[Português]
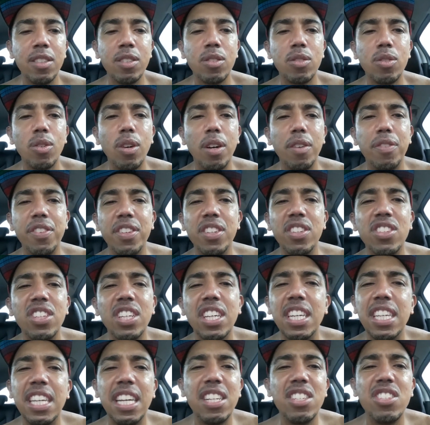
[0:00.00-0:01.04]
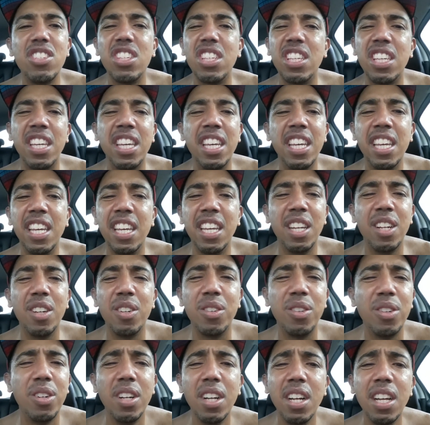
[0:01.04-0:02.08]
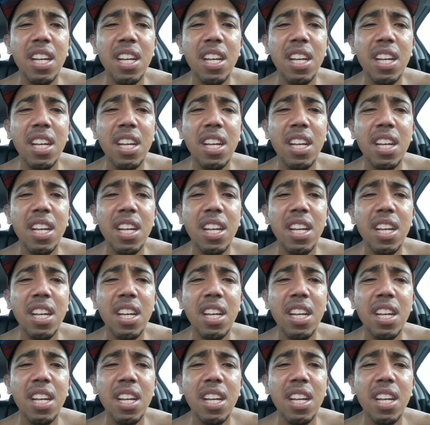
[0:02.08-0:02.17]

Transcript: Eu não tô afim de ganhar dinheiro